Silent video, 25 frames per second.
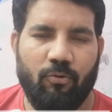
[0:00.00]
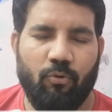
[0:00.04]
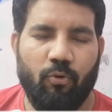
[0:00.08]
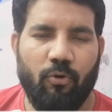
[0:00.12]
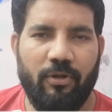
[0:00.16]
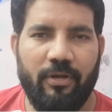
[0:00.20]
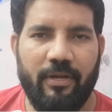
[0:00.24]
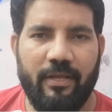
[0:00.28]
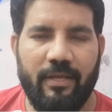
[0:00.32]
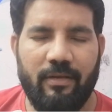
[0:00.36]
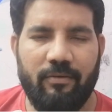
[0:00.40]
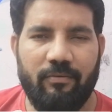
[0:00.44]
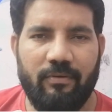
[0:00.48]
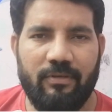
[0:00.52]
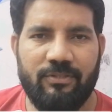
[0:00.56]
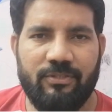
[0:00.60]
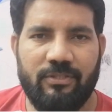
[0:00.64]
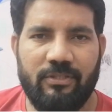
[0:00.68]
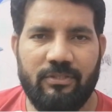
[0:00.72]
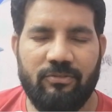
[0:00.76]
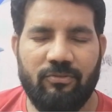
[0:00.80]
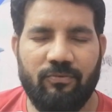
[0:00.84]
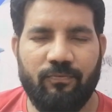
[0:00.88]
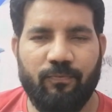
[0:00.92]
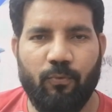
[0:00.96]
కొన్ని
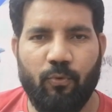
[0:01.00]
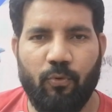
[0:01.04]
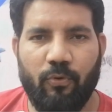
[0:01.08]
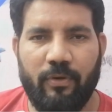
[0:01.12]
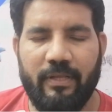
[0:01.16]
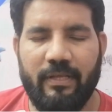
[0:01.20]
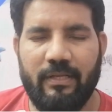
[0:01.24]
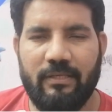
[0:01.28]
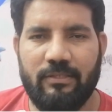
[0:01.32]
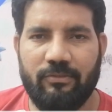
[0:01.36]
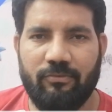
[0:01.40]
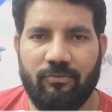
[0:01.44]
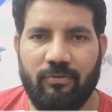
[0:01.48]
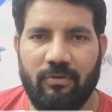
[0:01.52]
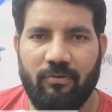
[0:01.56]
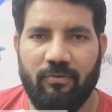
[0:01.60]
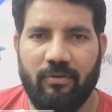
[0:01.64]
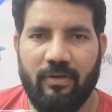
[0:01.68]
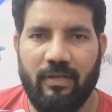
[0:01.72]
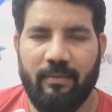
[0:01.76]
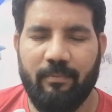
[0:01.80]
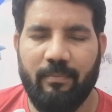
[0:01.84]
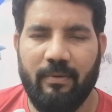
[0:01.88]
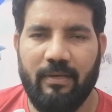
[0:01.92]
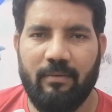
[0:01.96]
యూనివర్సిటీస్ ఫోర్ ఇయర్స్ కూడా
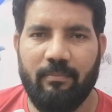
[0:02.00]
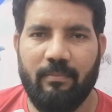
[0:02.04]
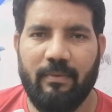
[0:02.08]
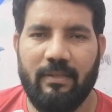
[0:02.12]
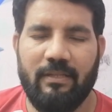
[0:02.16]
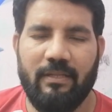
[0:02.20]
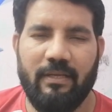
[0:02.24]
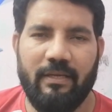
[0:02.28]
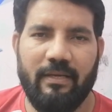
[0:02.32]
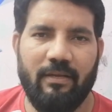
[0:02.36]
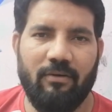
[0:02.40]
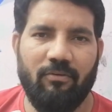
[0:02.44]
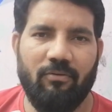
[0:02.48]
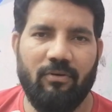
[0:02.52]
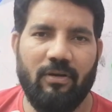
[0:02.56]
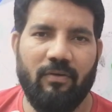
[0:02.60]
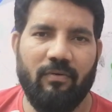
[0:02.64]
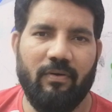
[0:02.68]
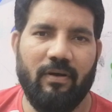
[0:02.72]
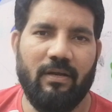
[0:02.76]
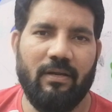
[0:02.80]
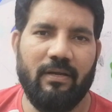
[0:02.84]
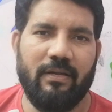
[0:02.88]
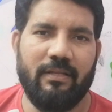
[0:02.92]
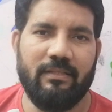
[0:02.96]
ఉంటాయి బట్ మన దగ్గర ఉన్న
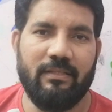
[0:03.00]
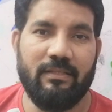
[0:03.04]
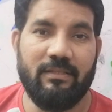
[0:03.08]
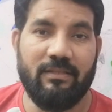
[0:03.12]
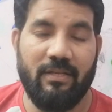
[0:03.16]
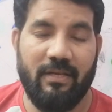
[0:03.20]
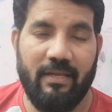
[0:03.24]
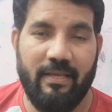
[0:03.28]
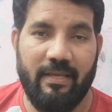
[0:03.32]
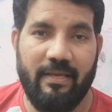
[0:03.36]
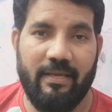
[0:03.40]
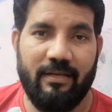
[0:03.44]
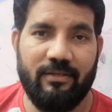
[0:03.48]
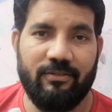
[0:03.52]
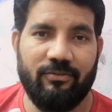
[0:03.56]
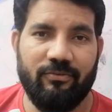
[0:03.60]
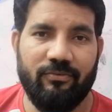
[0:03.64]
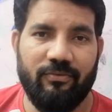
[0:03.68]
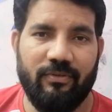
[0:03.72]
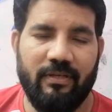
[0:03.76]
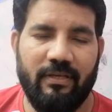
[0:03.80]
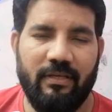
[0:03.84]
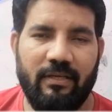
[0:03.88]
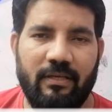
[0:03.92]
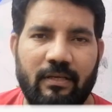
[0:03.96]
వాటిలో అయితే త్రీ ఇయర్స్
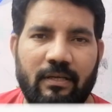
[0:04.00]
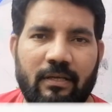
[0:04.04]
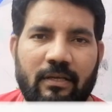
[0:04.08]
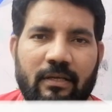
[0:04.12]
ఉంది